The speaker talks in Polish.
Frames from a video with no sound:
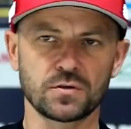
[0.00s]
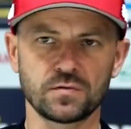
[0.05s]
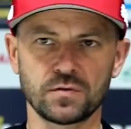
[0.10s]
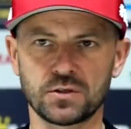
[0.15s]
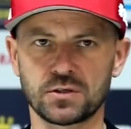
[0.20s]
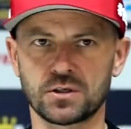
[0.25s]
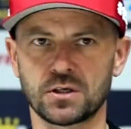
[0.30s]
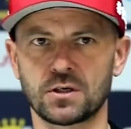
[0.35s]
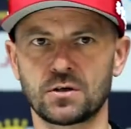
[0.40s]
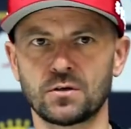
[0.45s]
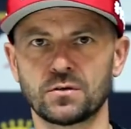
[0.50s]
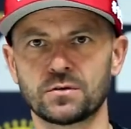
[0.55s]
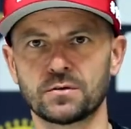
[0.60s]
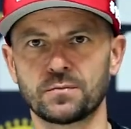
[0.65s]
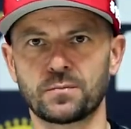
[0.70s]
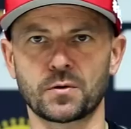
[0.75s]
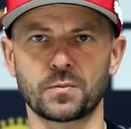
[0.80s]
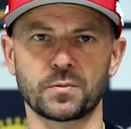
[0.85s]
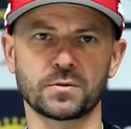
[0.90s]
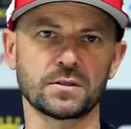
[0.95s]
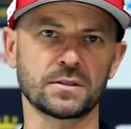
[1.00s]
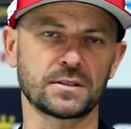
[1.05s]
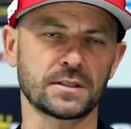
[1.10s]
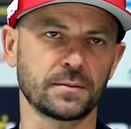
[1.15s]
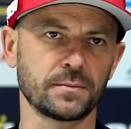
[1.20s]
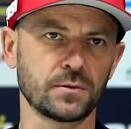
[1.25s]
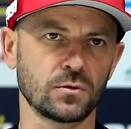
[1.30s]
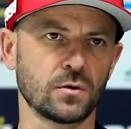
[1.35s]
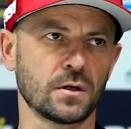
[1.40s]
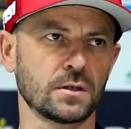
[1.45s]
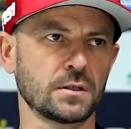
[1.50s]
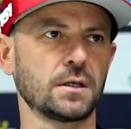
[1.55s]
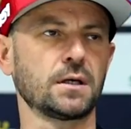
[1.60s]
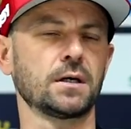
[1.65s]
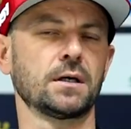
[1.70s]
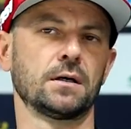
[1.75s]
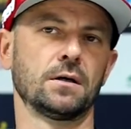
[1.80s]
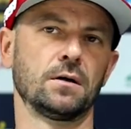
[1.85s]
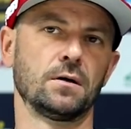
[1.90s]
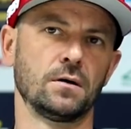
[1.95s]
Oczywiście propozycja była
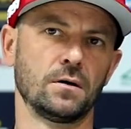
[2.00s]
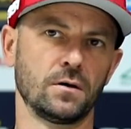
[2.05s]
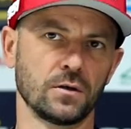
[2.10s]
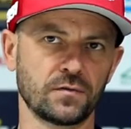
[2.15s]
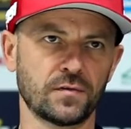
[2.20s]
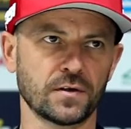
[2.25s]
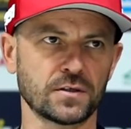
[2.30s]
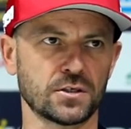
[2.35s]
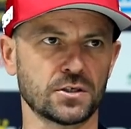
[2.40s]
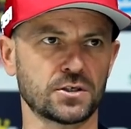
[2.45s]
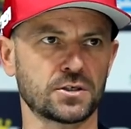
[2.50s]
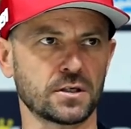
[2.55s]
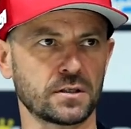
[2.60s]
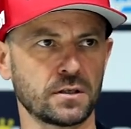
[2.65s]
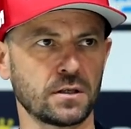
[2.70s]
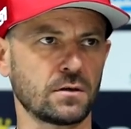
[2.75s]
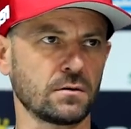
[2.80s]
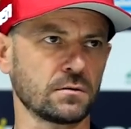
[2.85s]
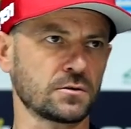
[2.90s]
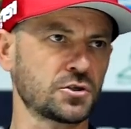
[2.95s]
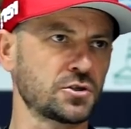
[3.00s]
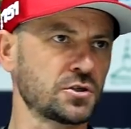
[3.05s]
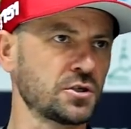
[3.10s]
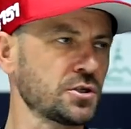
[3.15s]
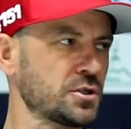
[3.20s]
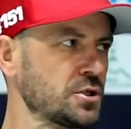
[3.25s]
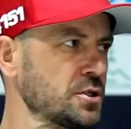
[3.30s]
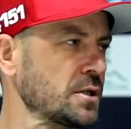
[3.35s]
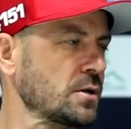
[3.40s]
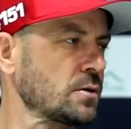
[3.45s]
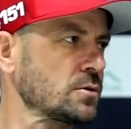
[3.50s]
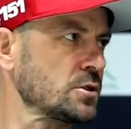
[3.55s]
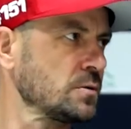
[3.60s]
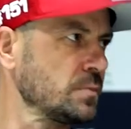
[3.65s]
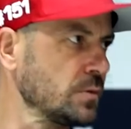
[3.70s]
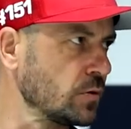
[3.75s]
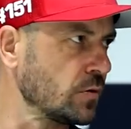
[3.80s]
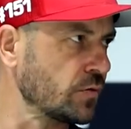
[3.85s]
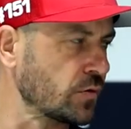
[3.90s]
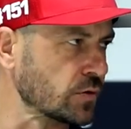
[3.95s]
nie o 20, tylko 30 tego,
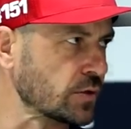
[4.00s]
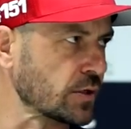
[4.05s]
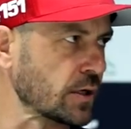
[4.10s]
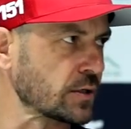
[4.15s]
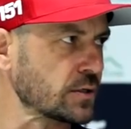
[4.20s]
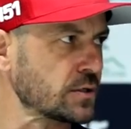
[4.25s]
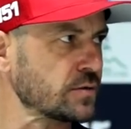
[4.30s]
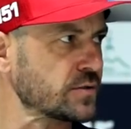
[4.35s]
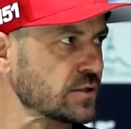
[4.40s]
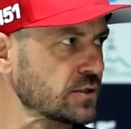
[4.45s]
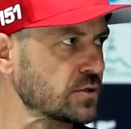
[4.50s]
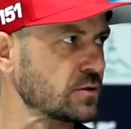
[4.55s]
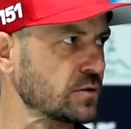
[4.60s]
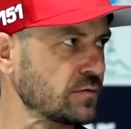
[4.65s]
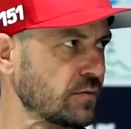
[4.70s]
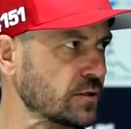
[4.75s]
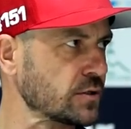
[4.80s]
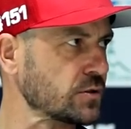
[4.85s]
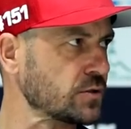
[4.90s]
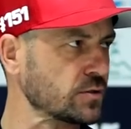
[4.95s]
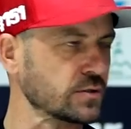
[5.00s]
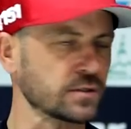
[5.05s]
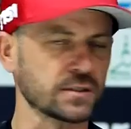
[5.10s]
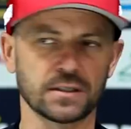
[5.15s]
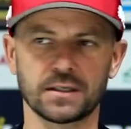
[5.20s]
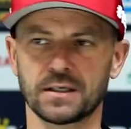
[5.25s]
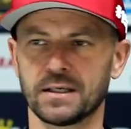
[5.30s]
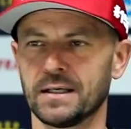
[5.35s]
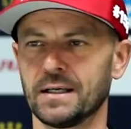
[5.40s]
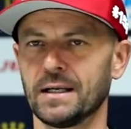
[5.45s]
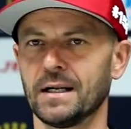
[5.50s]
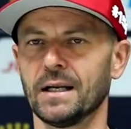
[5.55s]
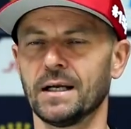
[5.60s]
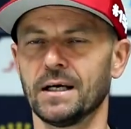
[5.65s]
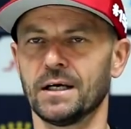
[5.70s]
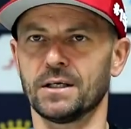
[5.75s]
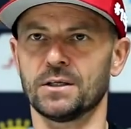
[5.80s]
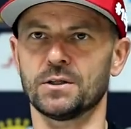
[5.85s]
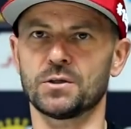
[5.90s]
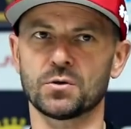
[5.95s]
co było w kontrakcie w sezonie
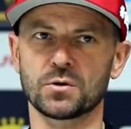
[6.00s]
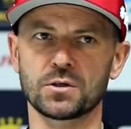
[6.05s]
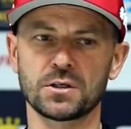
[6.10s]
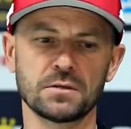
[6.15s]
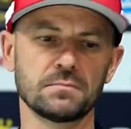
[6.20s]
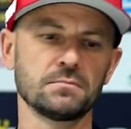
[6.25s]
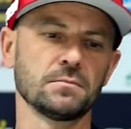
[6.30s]
2002.